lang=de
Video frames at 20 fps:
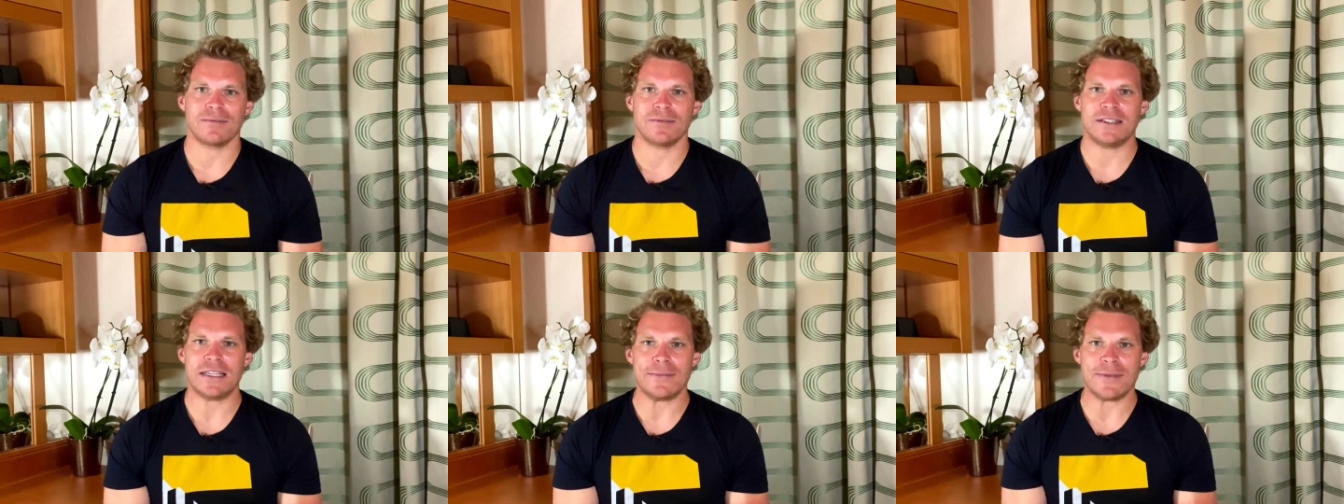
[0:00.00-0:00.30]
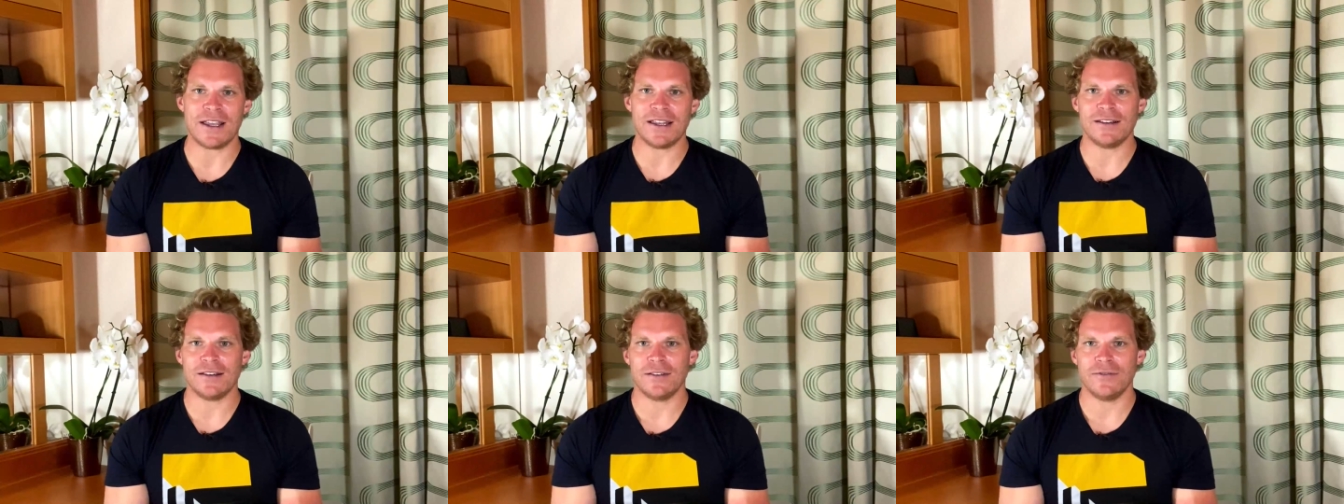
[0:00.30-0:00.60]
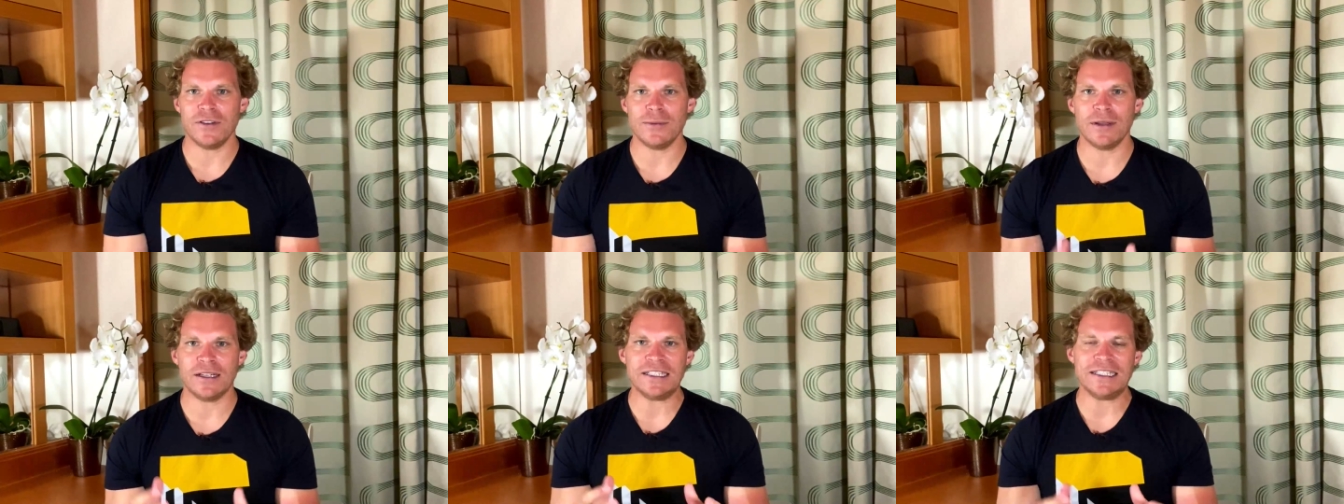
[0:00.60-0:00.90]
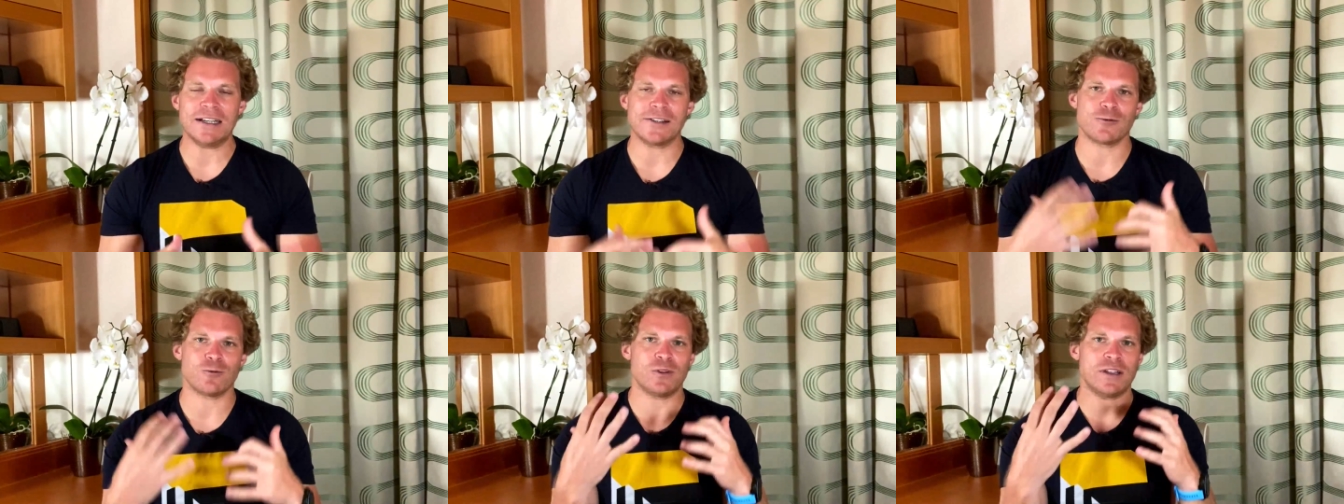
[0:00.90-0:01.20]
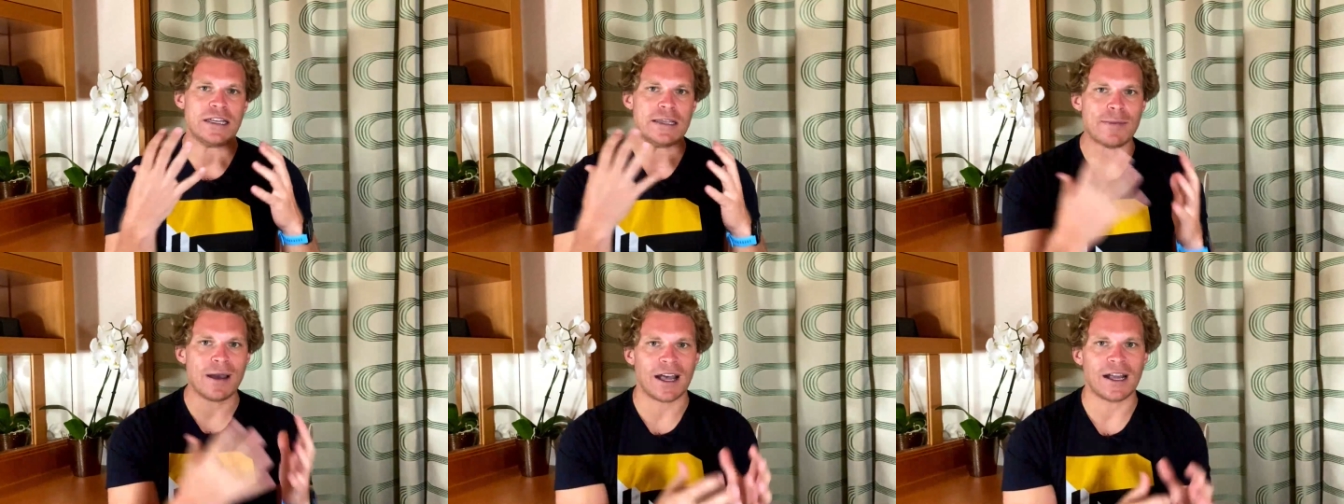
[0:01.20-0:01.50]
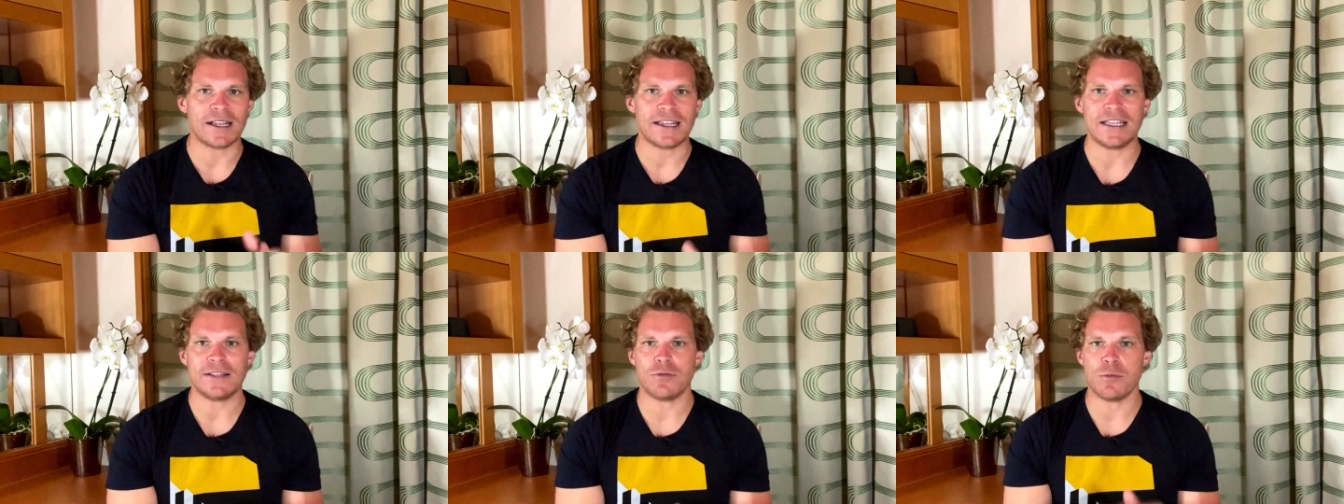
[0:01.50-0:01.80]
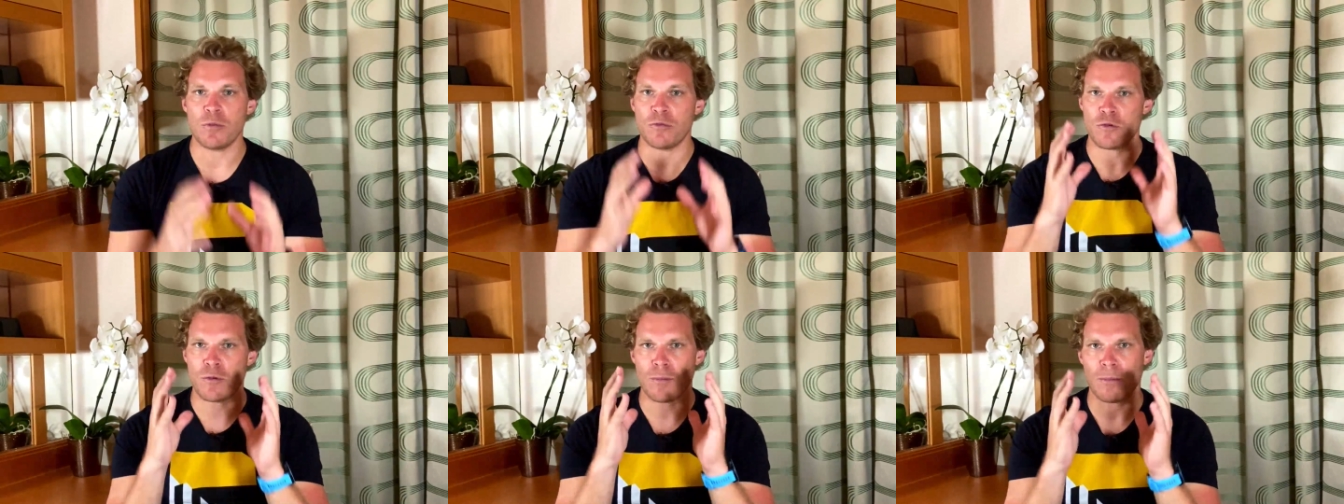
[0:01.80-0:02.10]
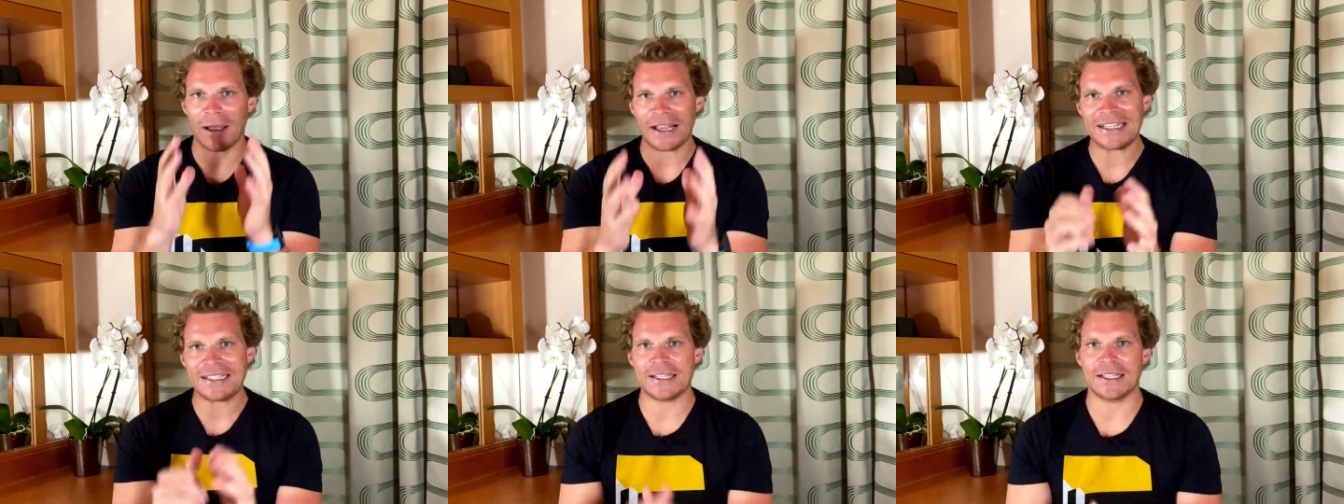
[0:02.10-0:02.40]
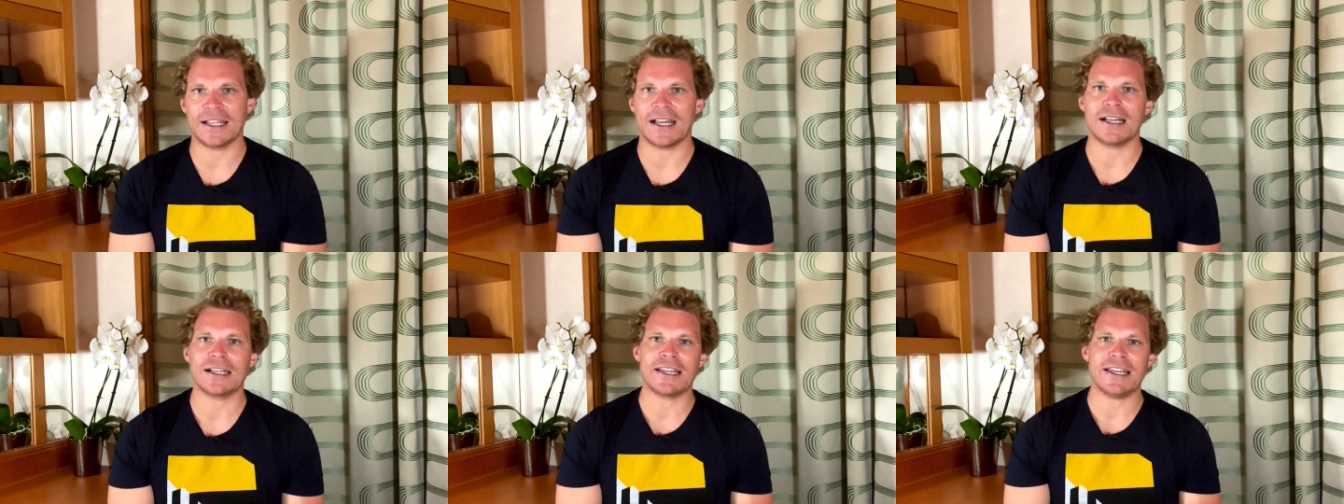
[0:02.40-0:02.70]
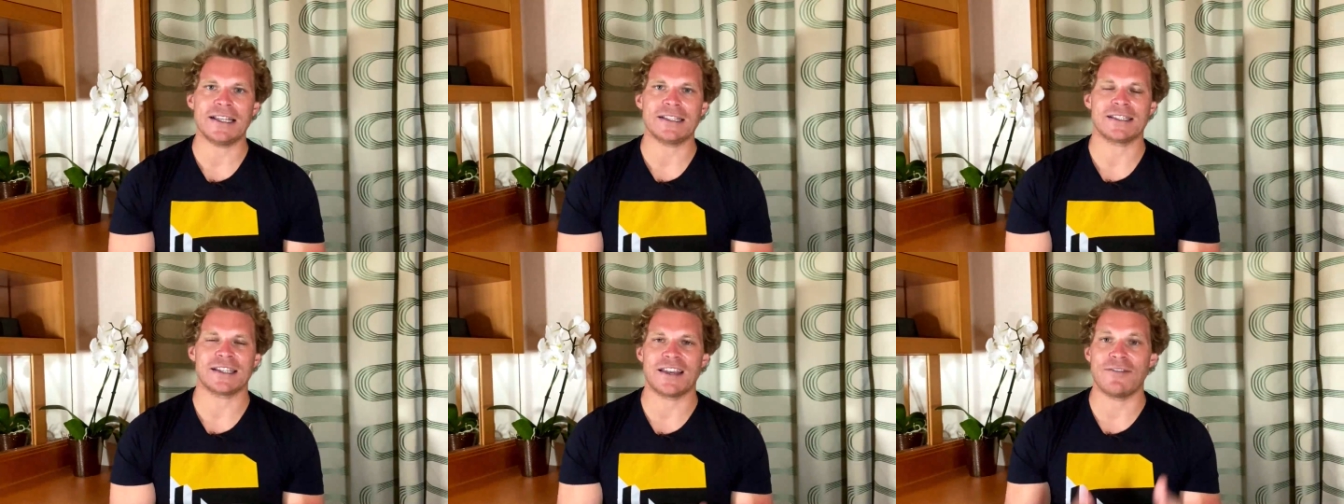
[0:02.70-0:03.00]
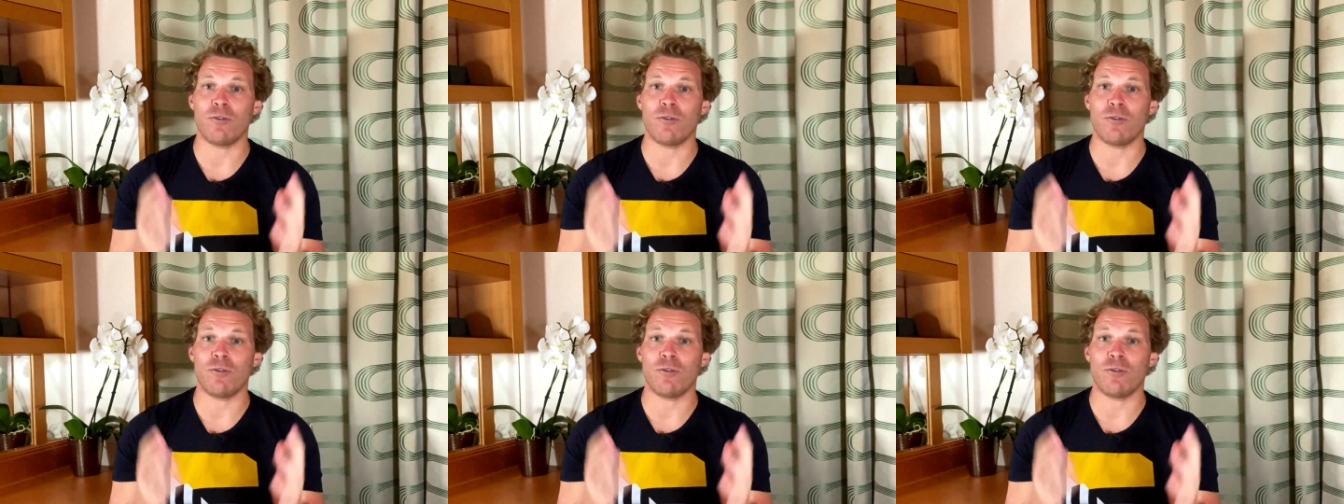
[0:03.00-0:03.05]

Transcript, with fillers: Themen, wie man hier als Unternehmer rangeht, wie man vom Mindset rangeht,